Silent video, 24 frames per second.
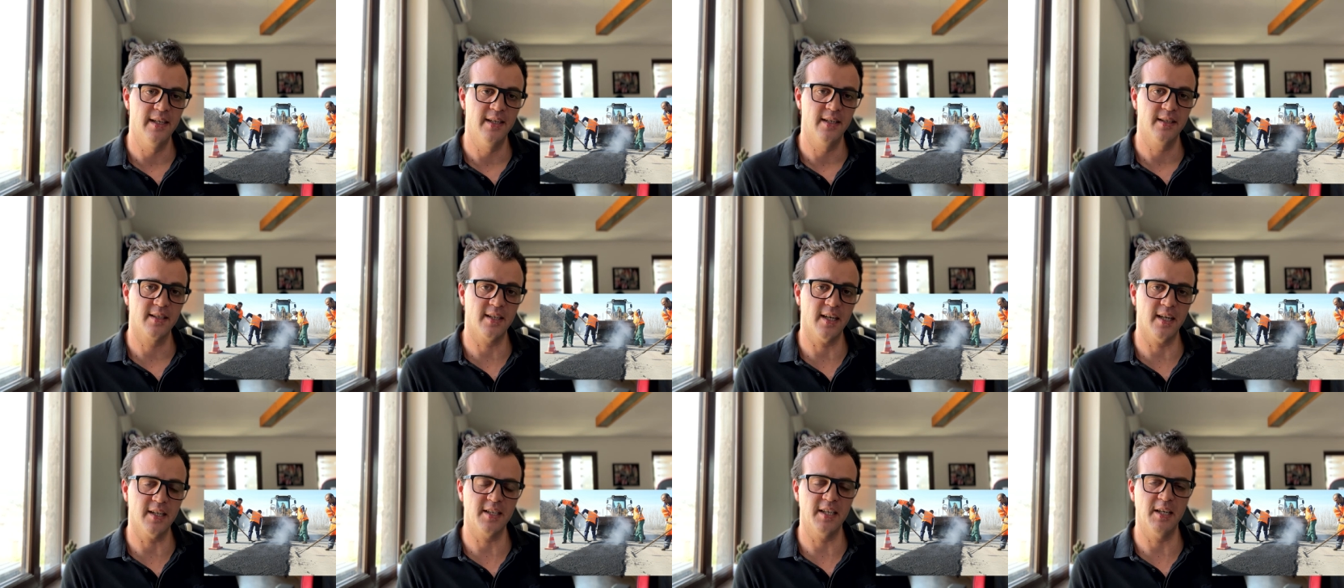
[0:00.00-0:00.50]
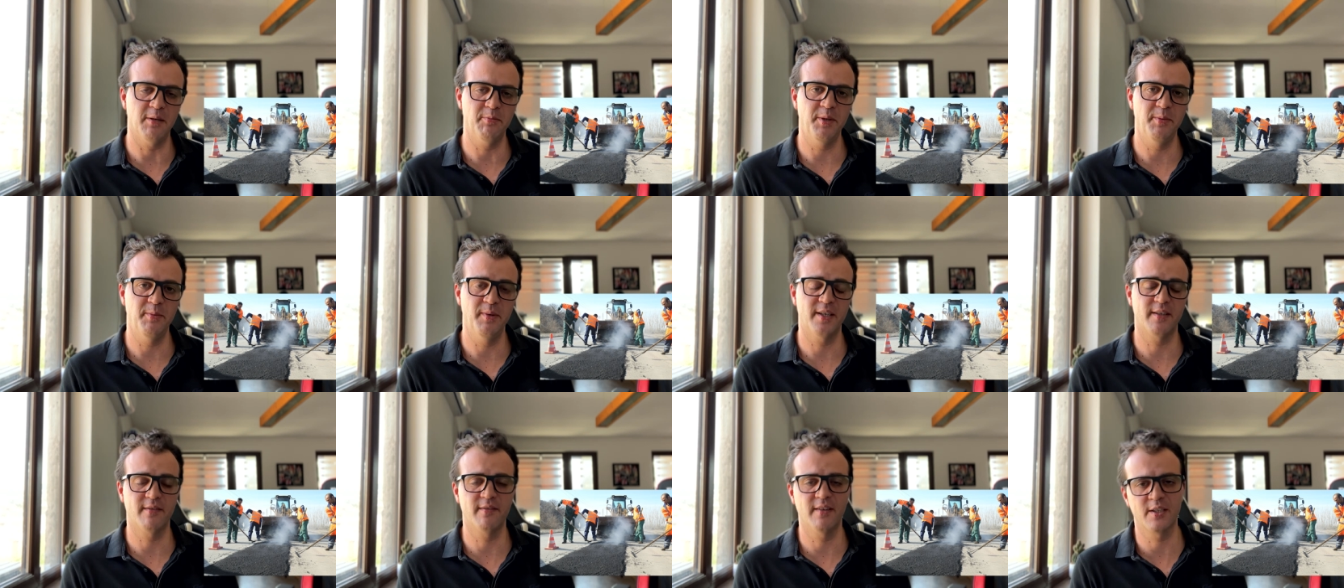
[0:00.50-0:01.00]
Так,
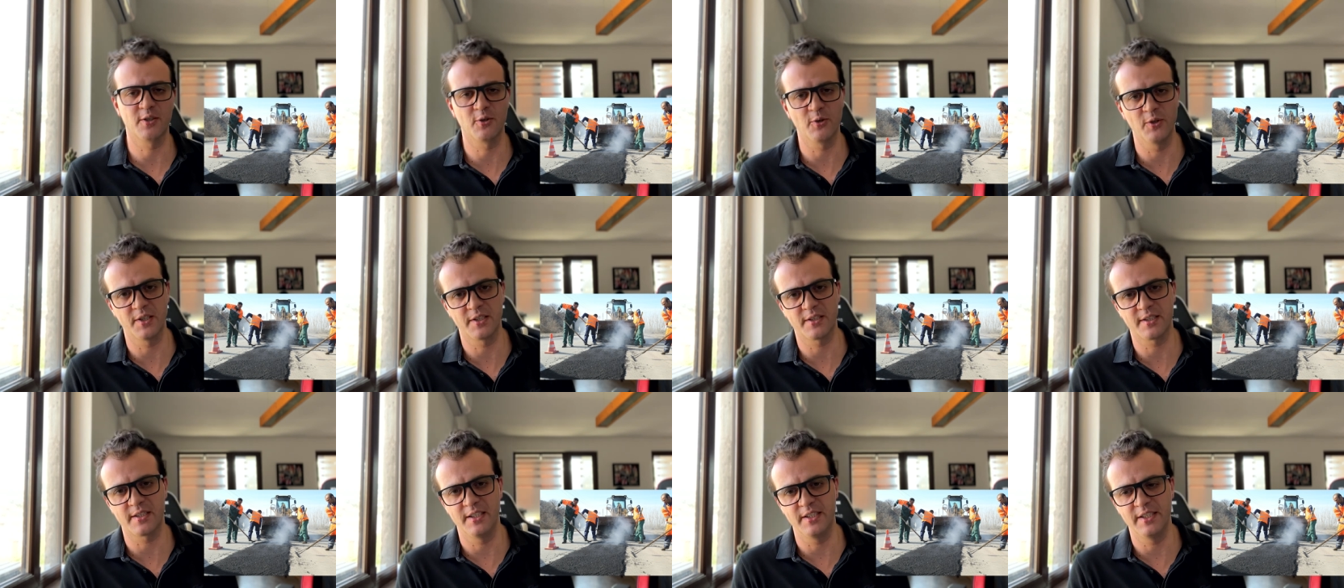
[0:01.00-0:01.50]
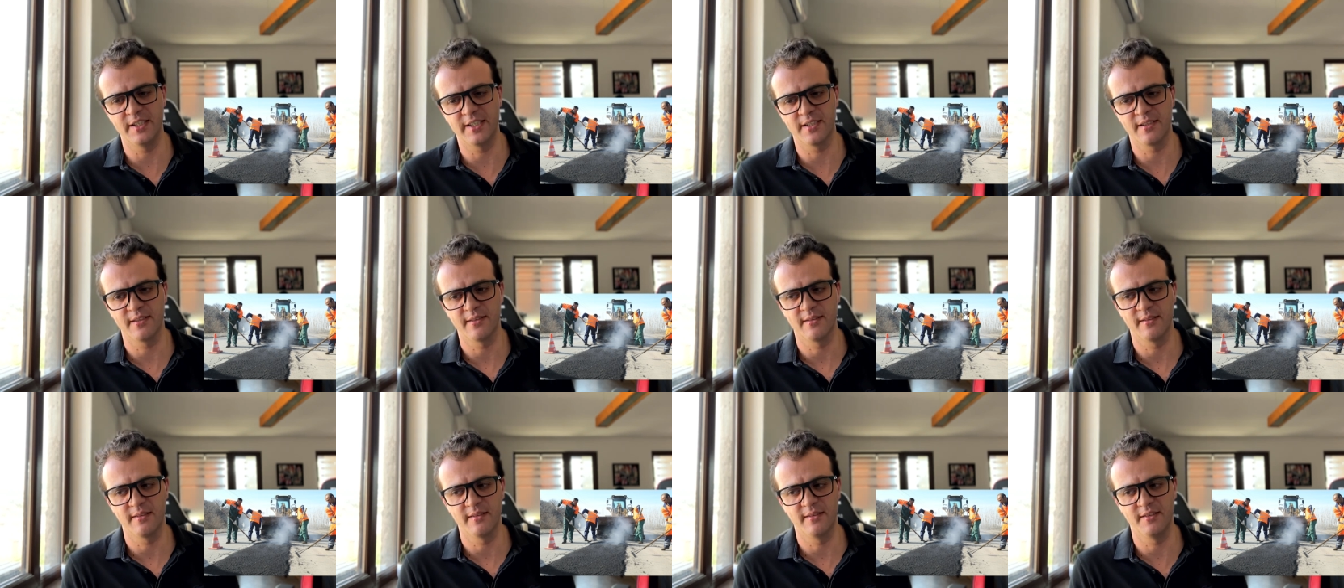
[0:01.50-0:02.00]
например, в одной
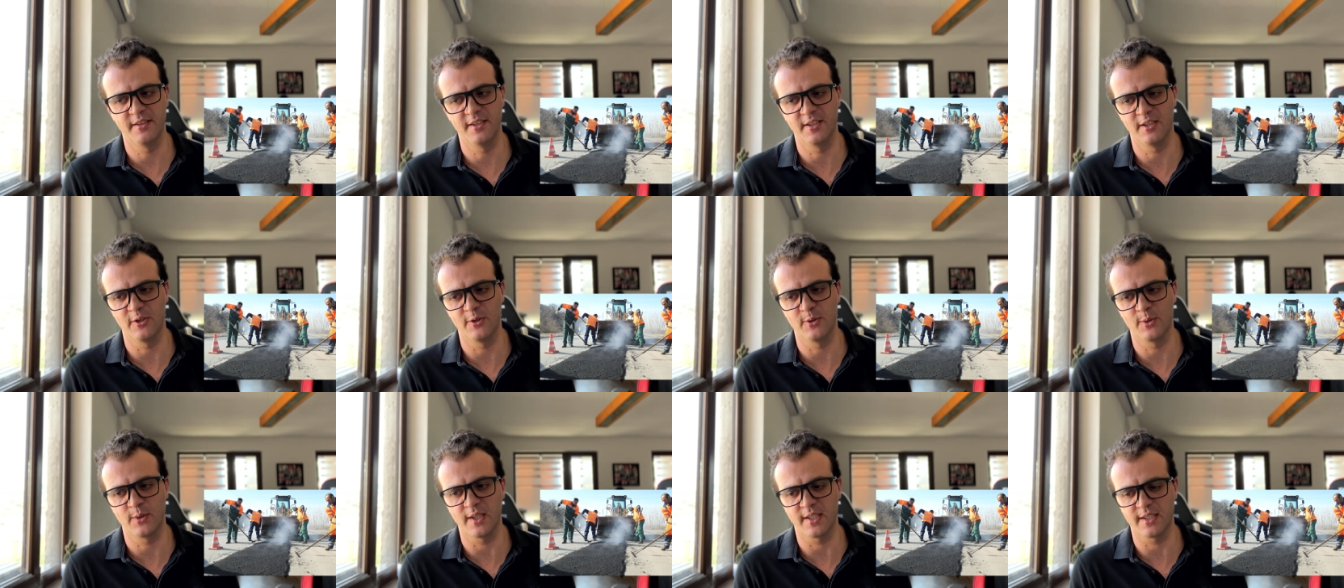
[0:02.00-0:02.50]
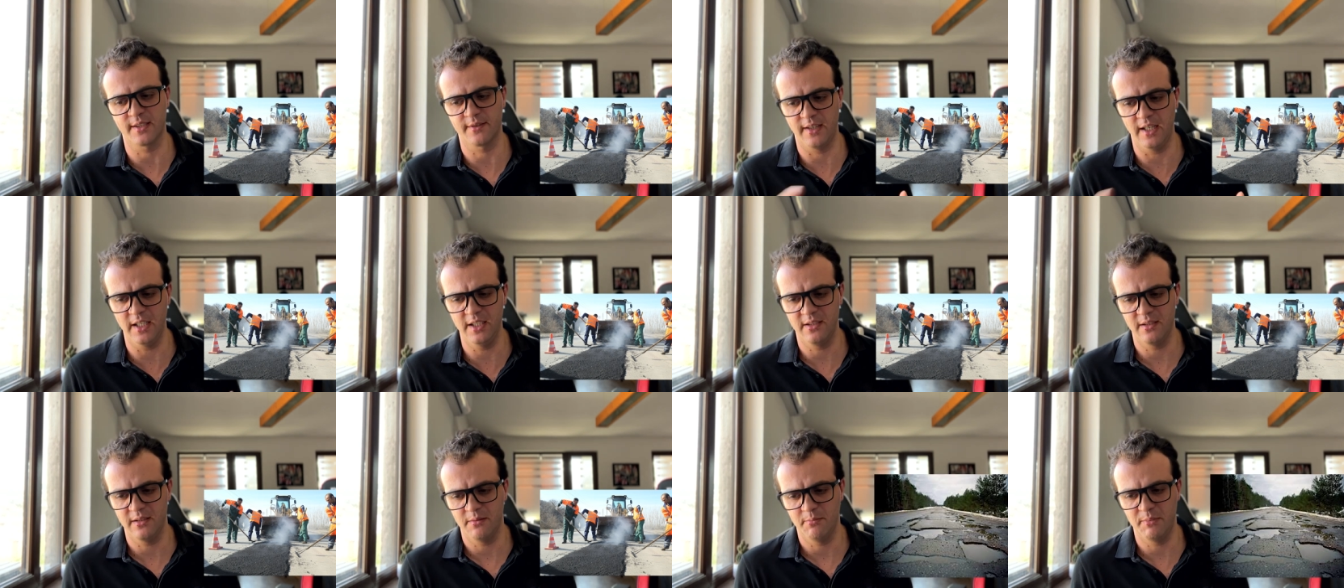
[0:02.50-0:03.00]
стране делают
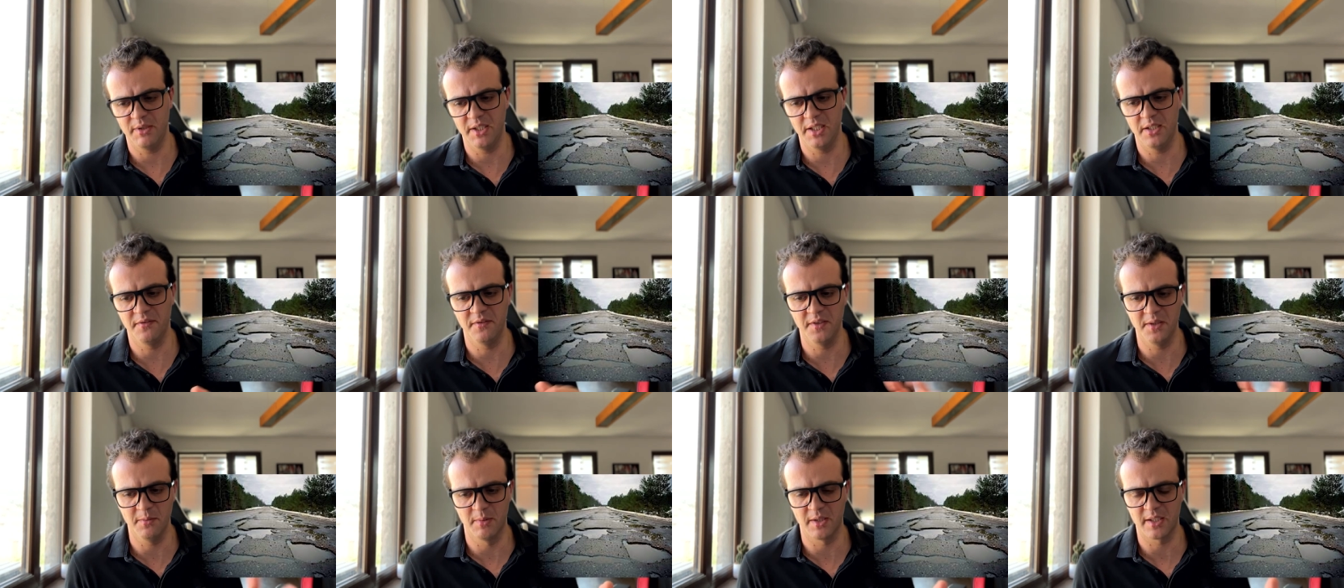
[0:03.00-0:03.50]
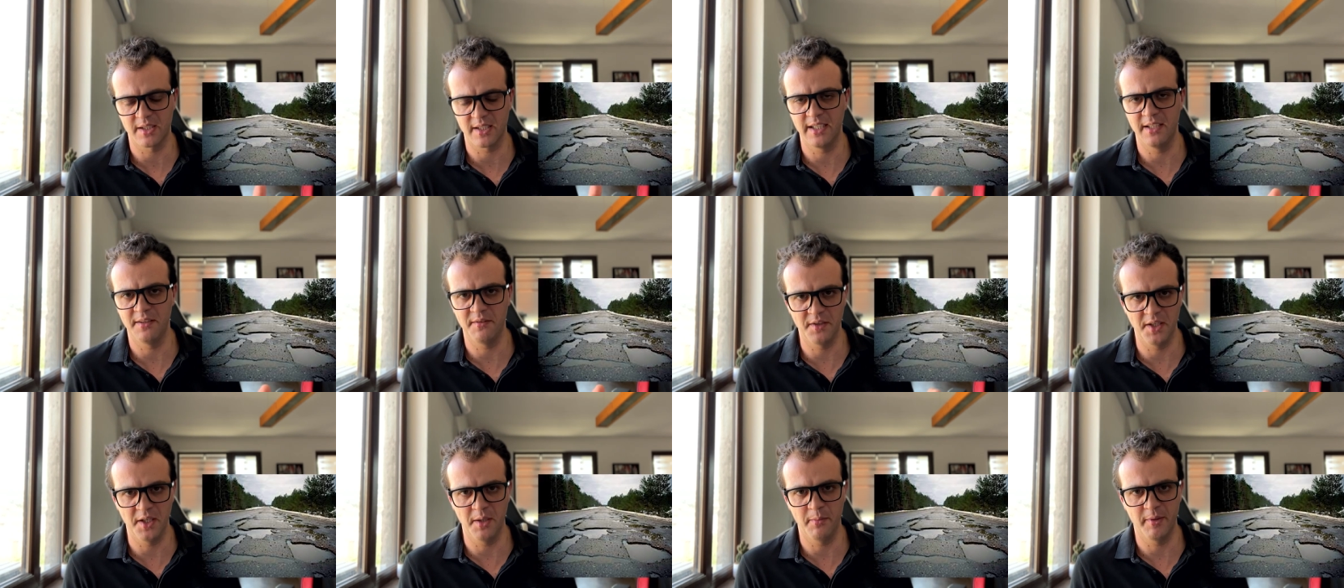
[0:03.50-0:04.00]
асфальт в
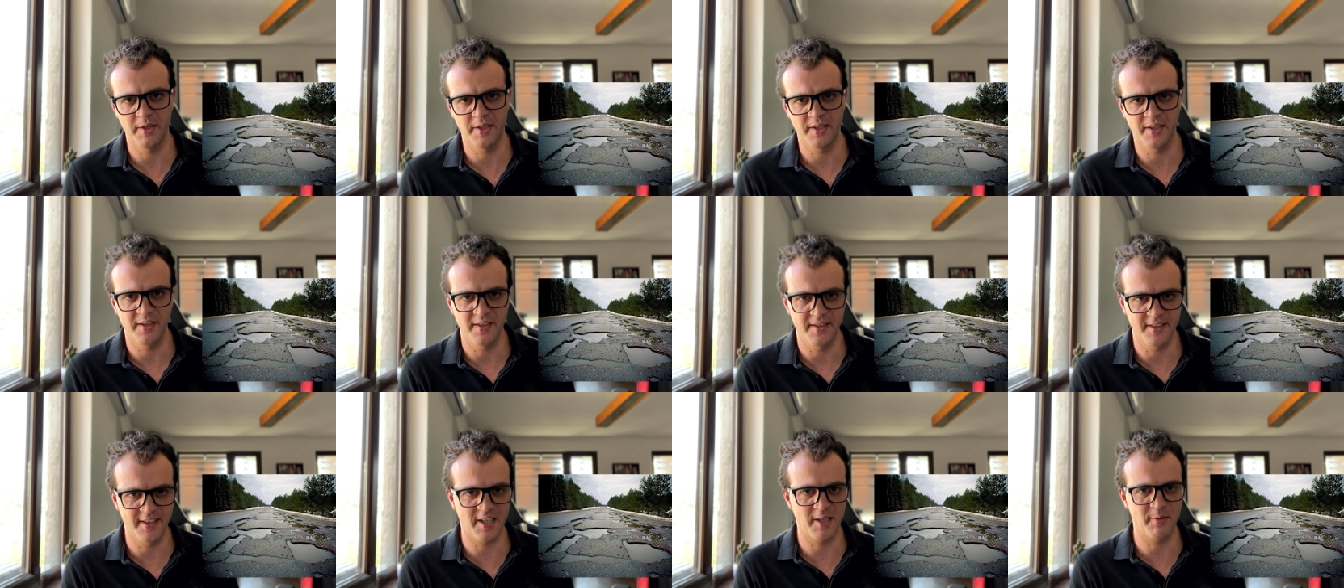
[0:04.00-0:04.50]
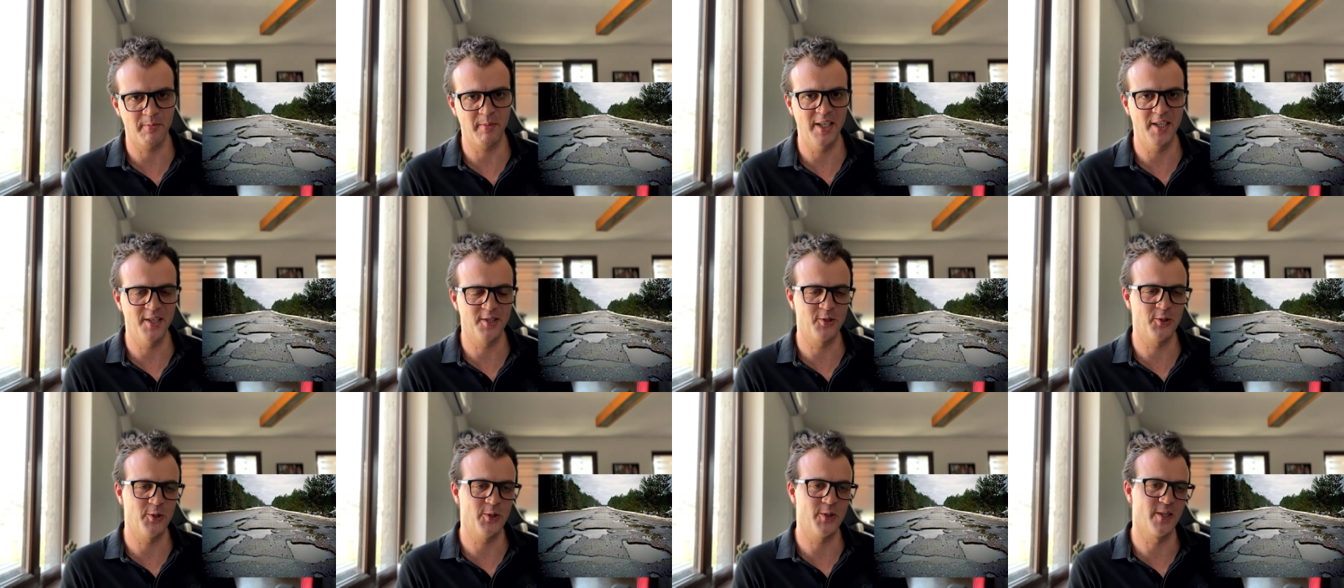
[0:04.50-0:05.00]
предвыборное время,
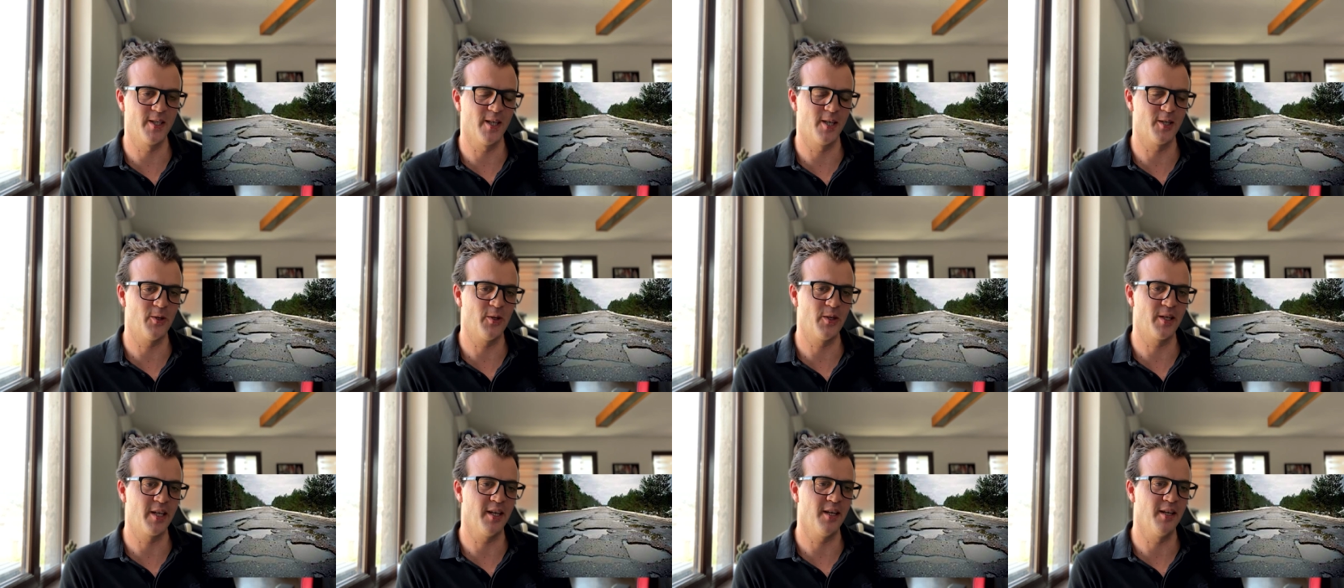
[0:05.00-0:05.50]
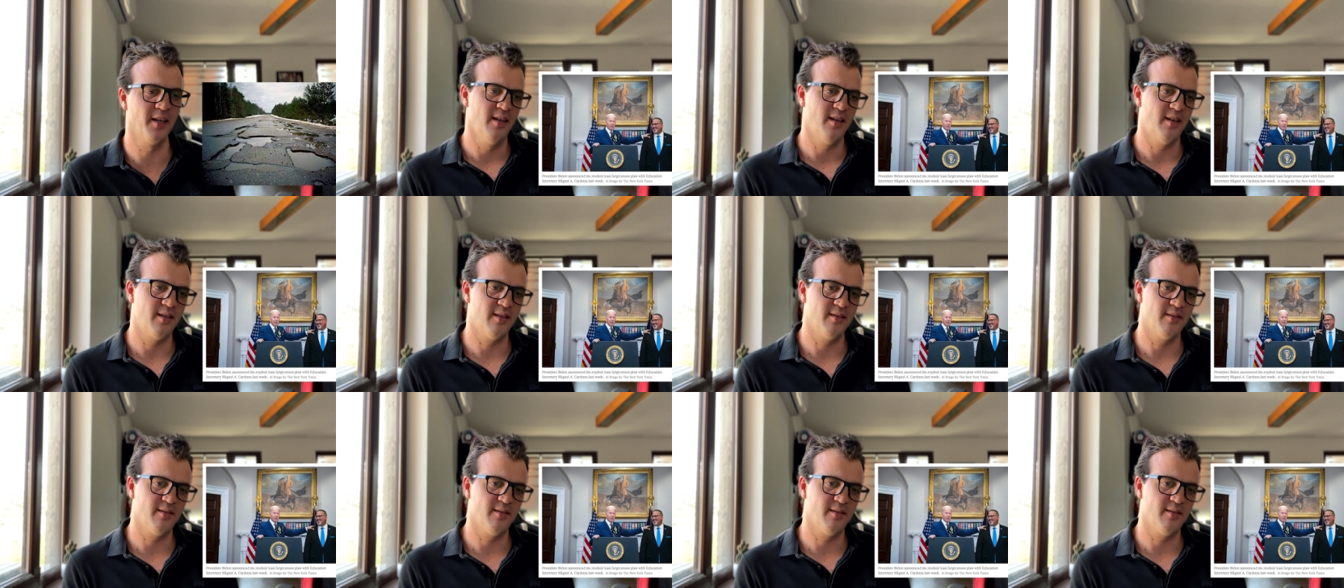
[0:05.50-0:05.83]
нормализуют дороги.